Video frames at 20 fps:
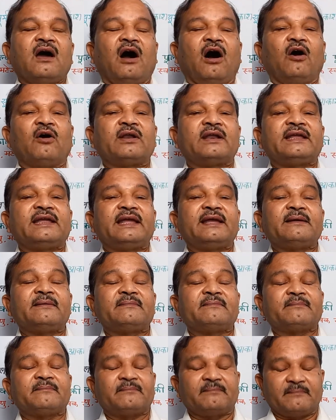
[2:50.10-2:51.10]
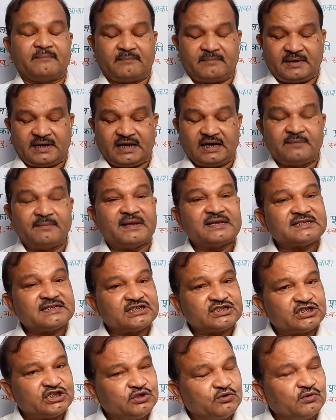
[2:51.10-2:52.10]
और ये इनमें से
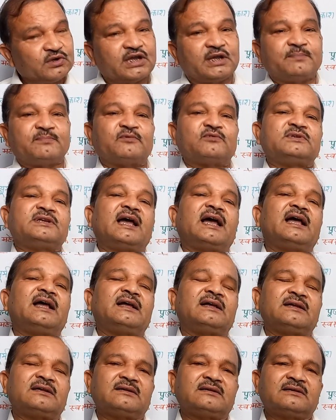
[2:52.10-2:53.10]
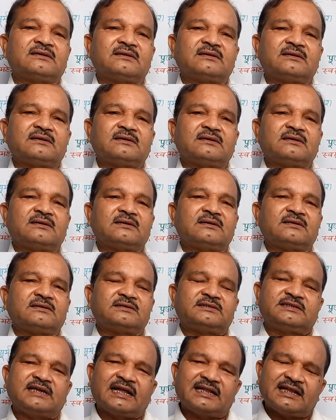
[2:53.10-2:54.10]
शिव की पूजा
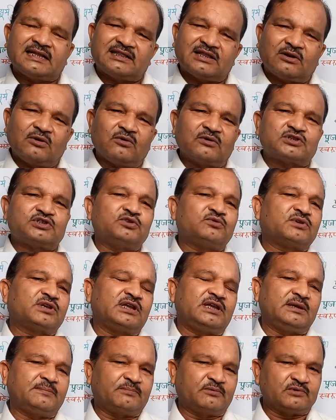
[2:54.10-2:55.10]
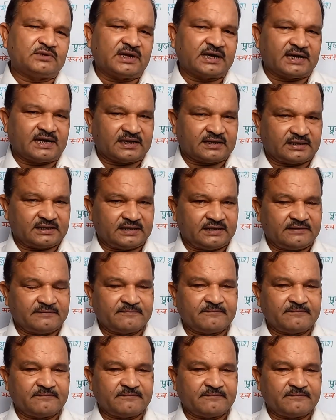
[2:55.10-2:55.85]
ज़्यादातर लोग शिव की ही पूजा करते हैं